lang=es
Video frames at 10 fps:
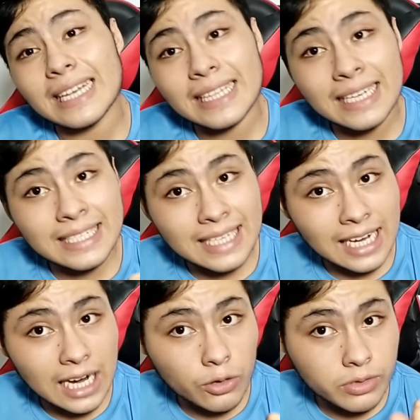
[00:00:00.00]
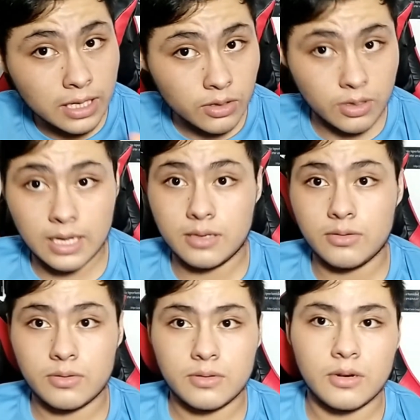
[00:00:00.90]
que te estén causando daños,
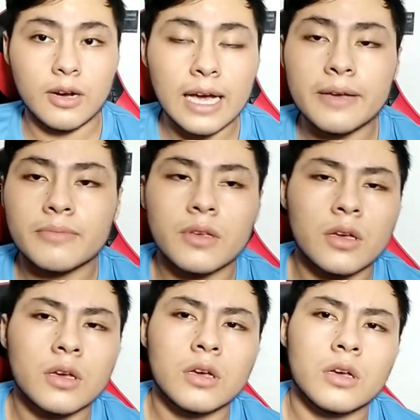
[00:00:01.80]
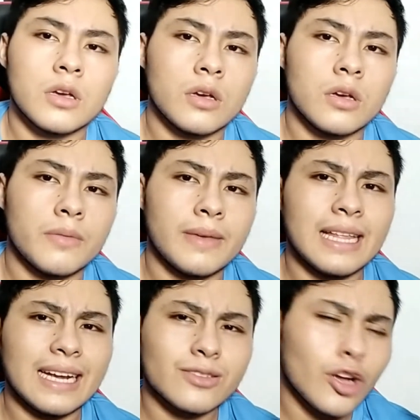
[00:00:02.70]
¿ok? Me
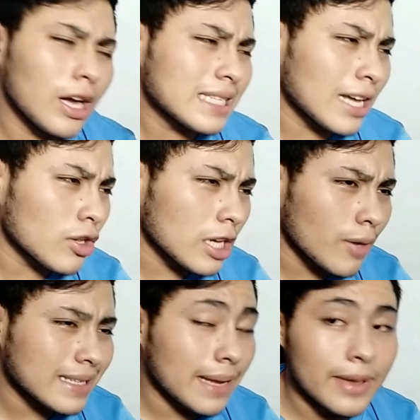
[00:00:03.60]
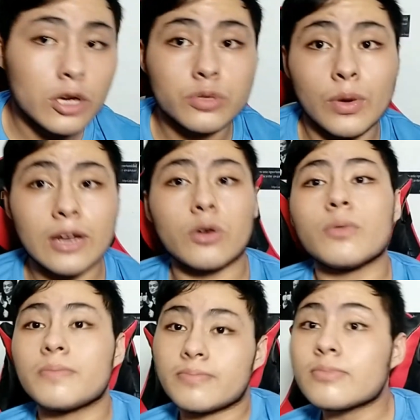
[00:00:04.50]
dirás, no, es que no tengo más amigos. Bueno,
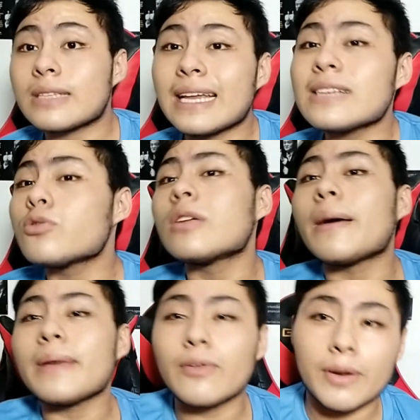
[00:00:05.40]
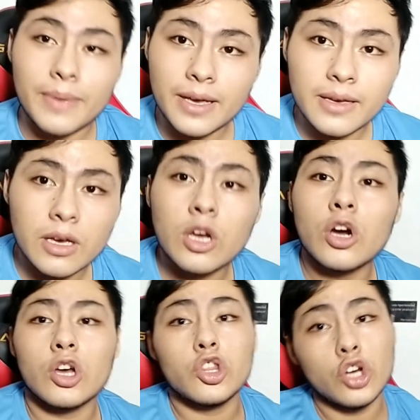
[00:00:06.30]
tienes un amigo en mí,
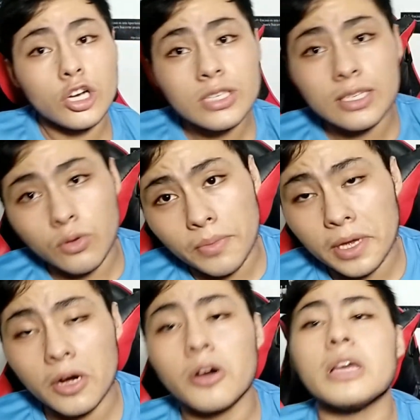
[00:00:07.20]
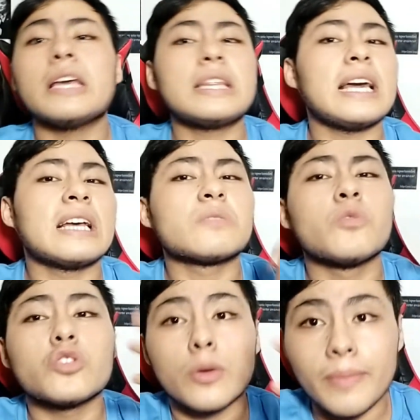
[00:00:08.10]
Dios es tu amigo y tienes
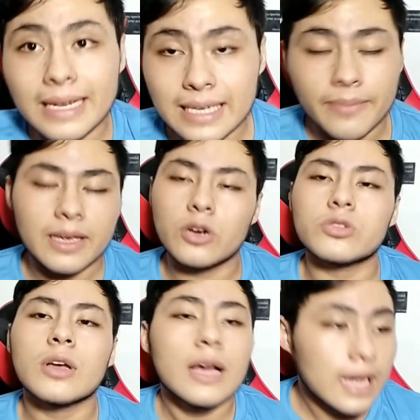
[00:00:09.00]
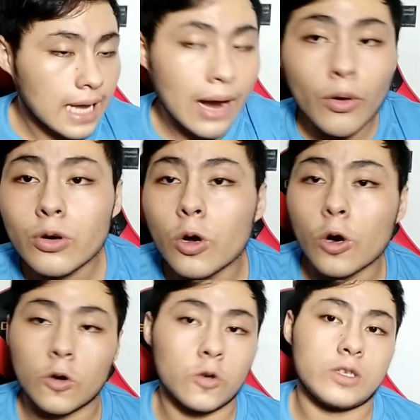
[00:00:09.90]
muchos más amigos que aún no
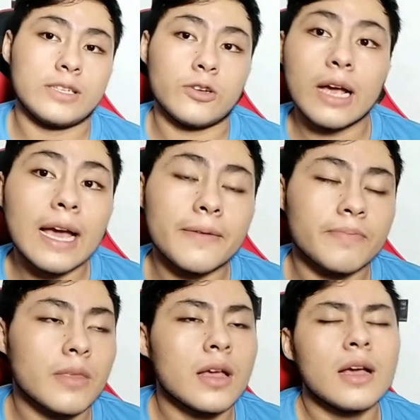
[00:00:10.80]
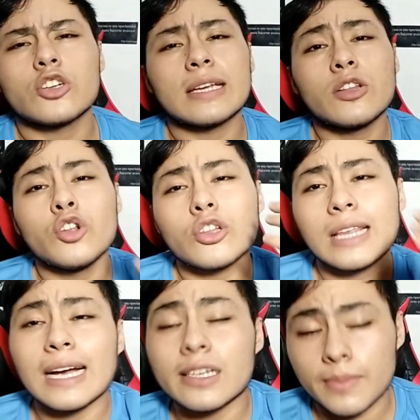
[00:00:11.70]
conoces, ¿ok? Entonces no
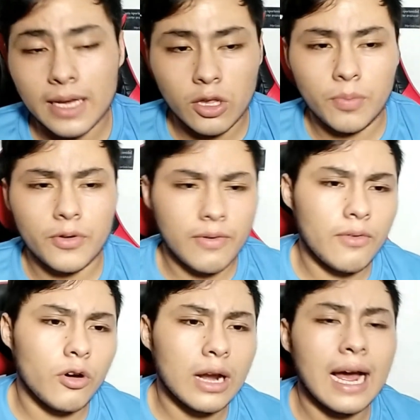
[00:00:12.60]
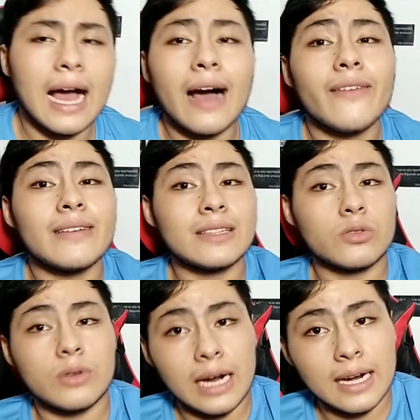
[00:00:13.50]
tengas miedo, por favor, a
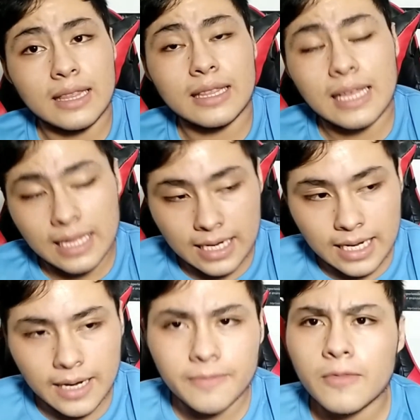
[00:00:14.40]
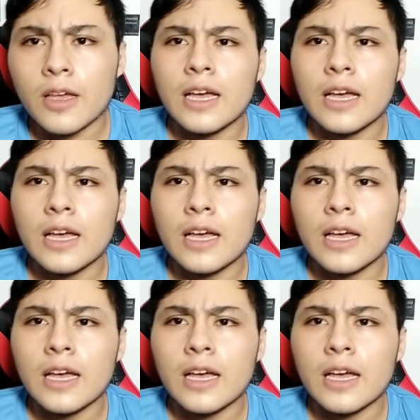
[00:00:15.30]
aventurarte, te diría,